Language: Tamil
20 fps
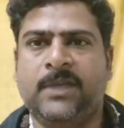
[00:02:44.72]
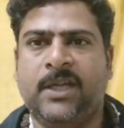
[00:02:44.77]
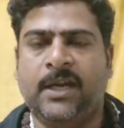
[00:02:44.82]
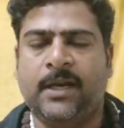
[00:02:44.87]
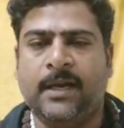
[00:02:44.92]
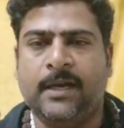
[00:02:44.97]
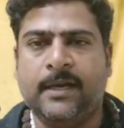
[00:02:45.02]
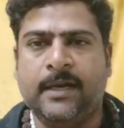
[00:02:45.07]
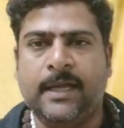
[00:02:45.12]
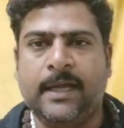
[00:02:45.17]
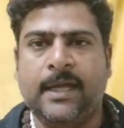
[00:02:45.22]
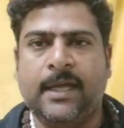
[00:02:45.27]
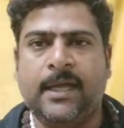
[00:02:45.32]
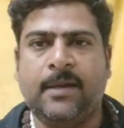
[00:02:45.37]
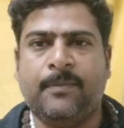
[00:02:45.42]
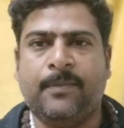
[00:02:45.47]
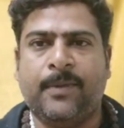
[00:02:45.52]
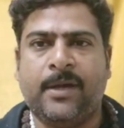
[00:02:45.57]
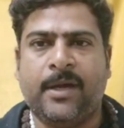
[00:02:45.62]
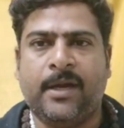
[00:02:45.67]
ஏன்னா
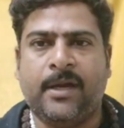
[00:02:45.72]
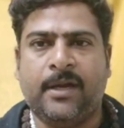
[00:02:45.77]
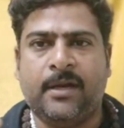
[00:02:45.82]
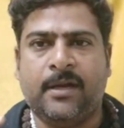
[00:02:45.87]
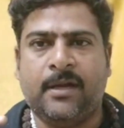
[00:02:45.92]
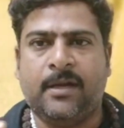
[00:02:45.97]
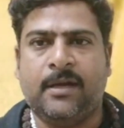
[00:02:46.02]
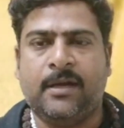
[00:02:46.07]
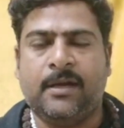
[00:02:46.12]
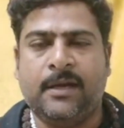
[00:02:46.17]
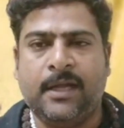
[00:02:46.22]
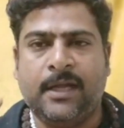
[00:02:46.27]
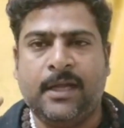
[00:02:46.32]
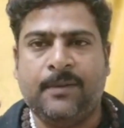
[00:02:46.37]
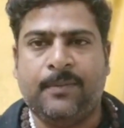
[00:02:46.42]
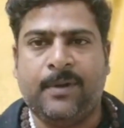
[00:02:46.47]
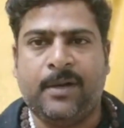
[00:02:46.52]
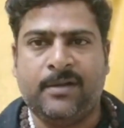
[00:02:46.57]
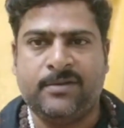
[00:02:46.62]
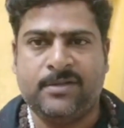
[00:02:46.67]
நேர்மறை எண்ணங்கள்
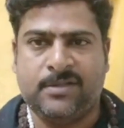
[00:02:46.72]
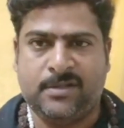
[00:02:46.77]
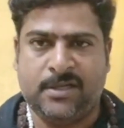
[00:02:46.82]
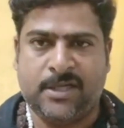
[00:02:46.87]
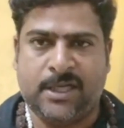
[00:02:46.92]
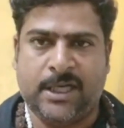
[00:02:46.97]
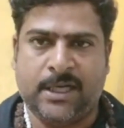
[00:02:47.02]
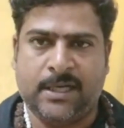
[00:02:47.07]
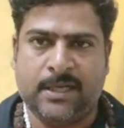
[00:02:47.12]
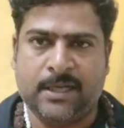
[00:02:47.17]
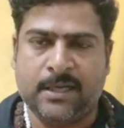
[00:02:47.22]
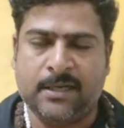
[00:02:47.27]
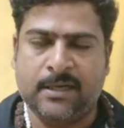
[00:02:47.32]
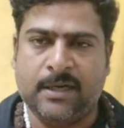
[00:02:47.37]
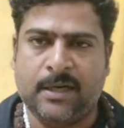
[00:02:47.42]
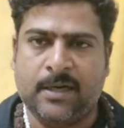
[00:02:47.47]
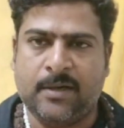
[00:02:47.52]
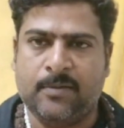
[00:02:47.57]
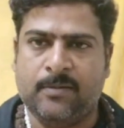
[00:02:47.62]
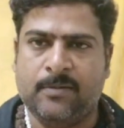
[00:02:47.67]
நேர்மறை சிந்தனைகள் தான்
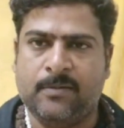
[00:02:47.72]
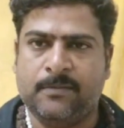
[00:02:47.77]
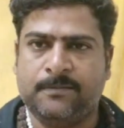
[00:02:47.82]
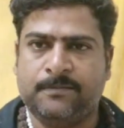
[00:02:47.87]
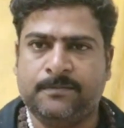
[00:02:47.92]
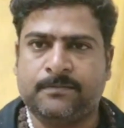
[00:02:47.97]
கடவுள்